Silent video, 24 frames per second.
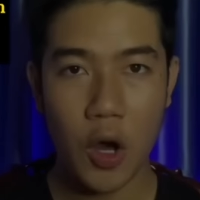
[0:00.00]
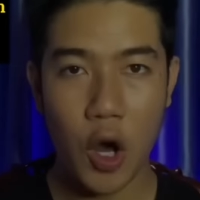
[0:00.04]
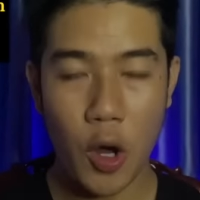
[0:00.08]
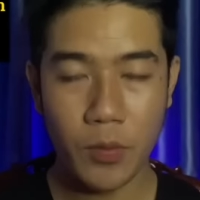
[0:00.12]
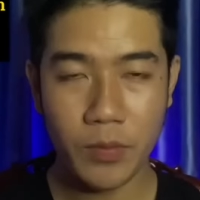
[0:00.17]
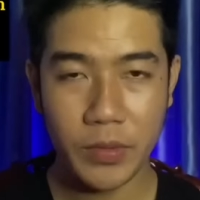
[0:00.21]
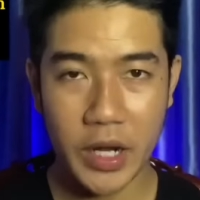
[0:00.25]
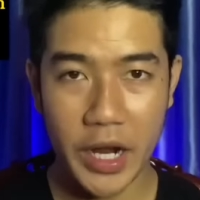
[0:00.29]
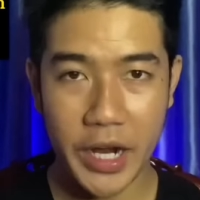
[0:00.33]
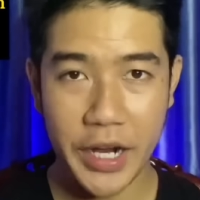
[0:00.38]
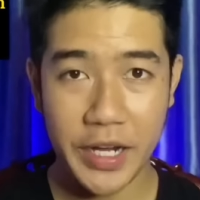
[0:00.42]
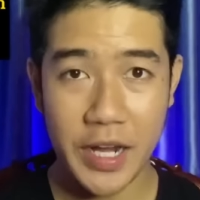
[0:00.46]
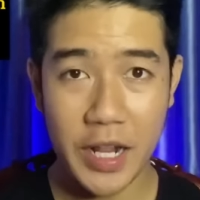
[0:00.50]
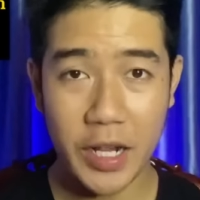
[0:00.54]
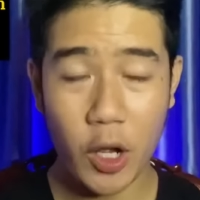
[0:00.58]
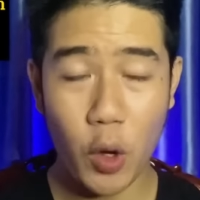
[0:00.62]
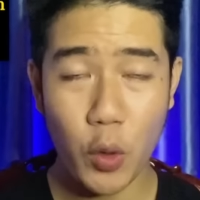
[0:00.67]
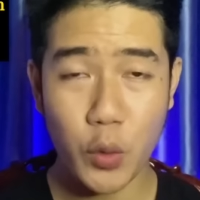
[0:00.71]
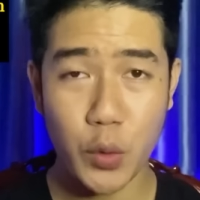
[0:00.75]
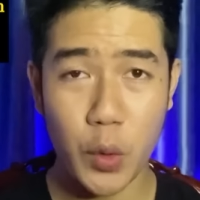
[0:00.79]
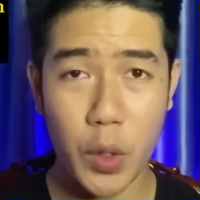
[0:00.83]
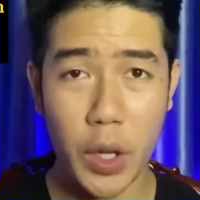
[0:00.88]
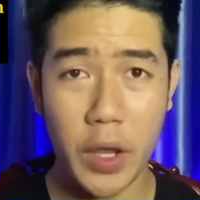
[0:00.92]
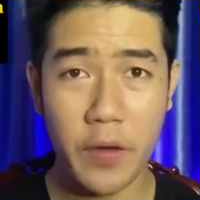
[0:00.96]
Hôm nay là
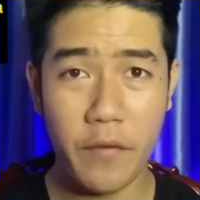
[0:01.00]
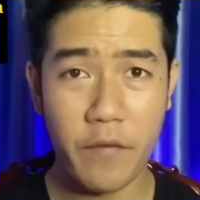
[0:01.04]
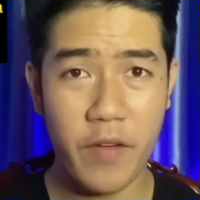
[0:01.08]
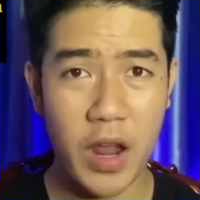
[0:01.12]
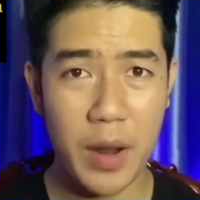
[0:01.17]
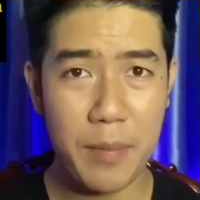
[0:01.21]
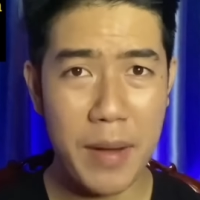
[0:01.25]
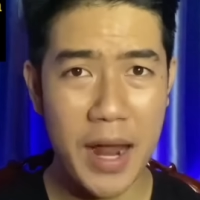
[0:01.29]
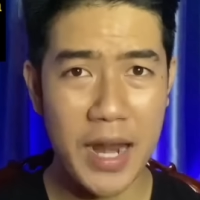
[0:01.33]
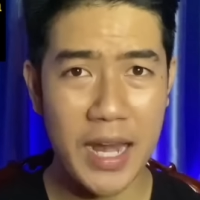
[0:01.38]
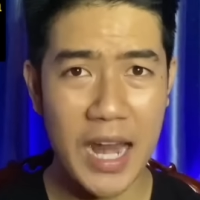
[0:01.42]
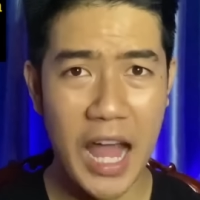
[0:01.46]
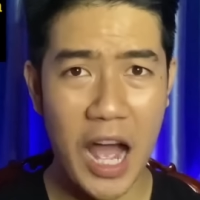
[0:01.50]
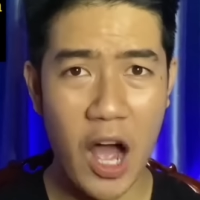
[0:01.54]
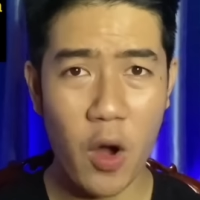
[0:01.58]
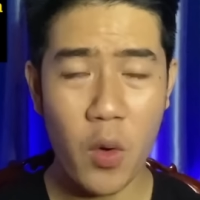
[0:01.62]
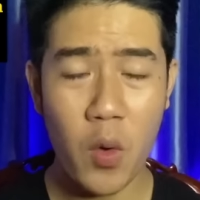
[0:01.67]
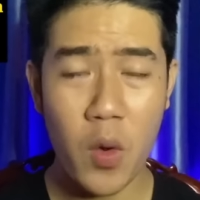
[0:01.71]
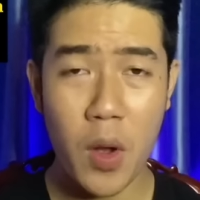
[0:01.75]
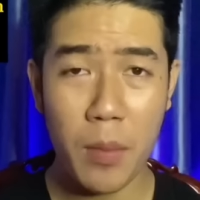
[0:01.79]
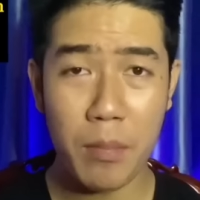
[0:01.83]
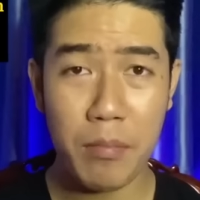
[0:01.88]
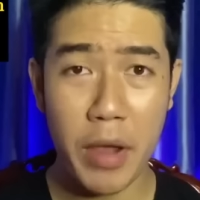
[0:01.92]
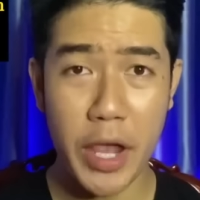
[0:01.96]
câu chuyện về bà
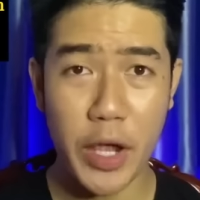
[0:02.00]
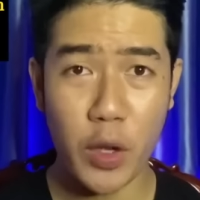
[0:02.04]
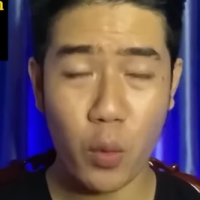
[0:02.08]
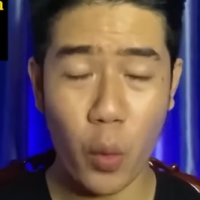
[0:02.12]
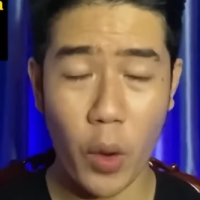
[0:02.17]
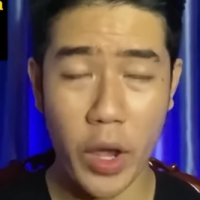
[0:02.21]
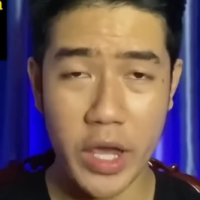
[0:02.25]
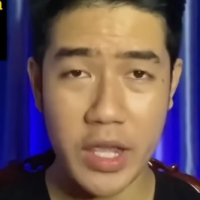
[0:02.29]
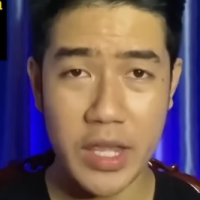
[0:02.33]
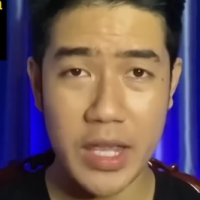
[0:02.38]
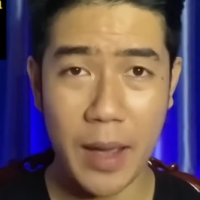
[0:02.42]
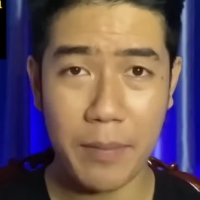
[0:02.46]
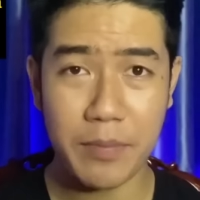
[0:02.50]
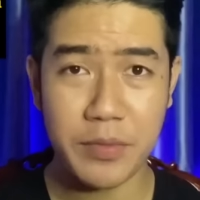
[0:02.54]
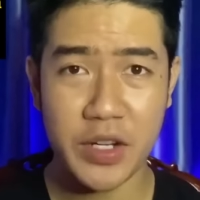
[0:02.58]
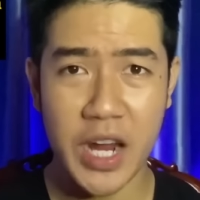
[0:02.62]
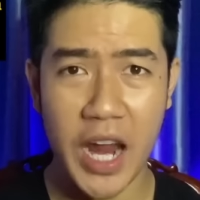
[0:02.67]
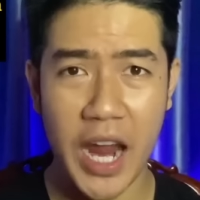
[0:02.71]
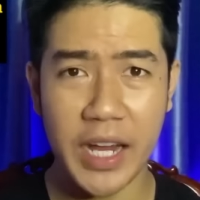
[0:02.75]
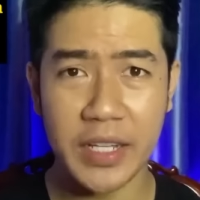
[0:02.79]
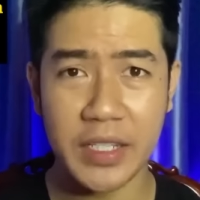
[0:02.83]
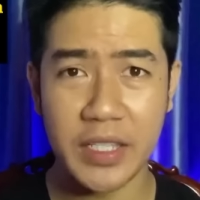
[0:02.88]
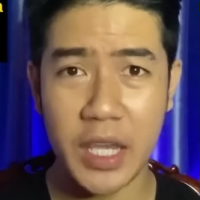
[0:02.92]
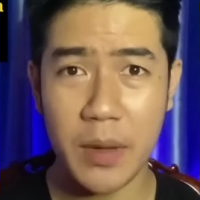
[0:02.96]
lão bị quỷ nhập
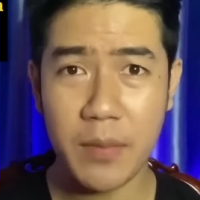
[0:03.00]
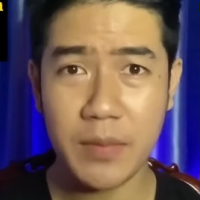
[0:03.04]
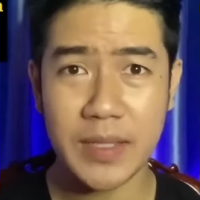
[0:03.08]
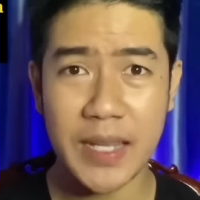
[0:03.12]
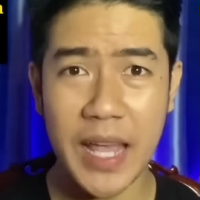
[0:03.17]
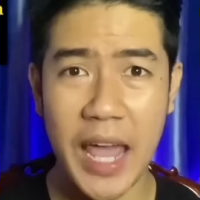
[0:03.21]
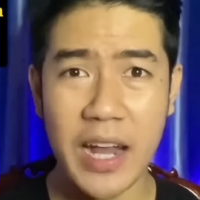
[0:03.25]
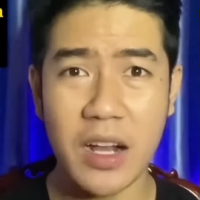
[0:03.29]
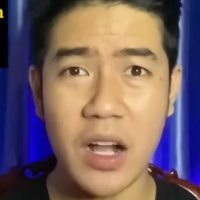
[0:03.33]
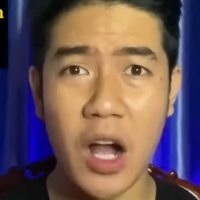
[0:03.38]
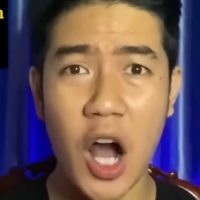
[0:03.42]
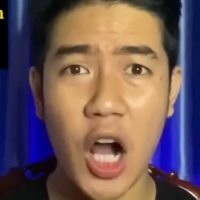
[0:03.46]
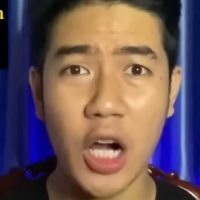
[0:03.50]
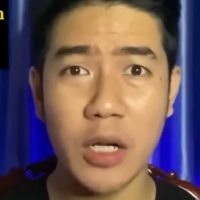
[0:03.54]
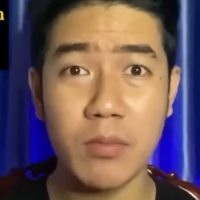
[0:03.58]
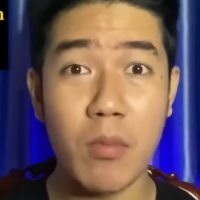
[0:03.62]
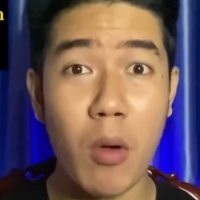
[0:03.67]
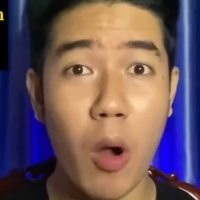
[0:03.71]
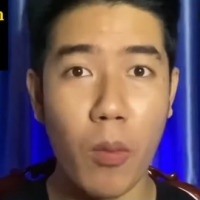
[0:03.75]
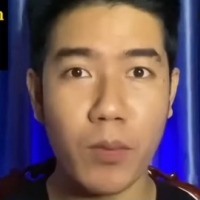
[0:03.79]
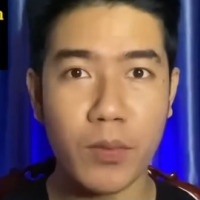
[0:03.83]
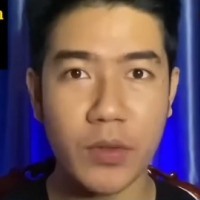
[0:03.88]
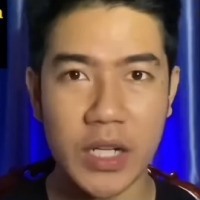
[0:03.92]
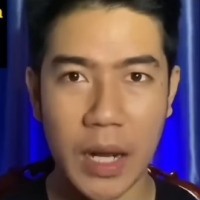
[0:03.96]
tràng chiếm xác hơn
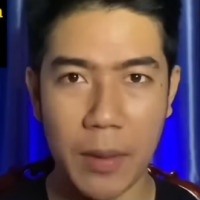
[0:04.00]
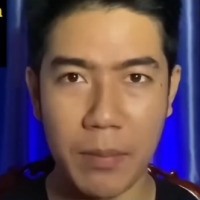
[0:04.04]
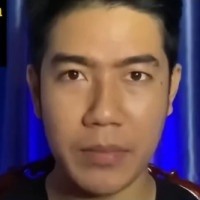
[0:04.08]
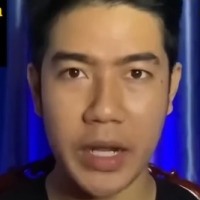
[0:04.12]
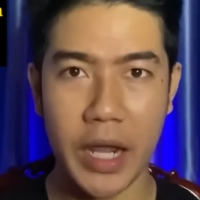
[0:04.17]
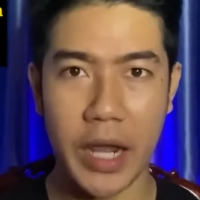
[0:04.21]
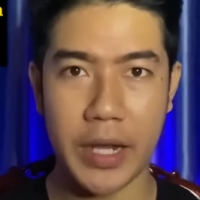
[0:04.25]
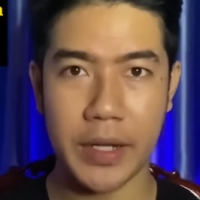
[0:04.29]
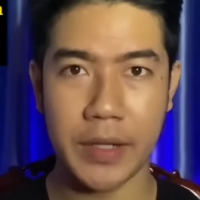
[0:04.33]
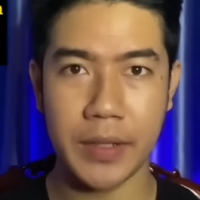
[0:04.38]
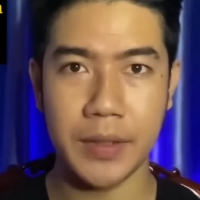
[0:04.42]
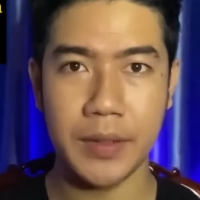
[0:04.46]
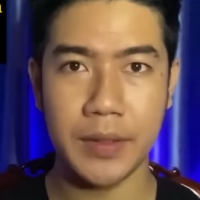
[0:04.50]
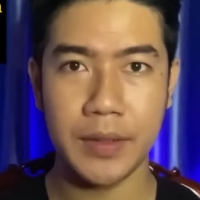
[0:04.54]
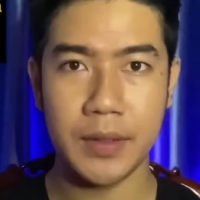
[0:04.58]
100 ngày.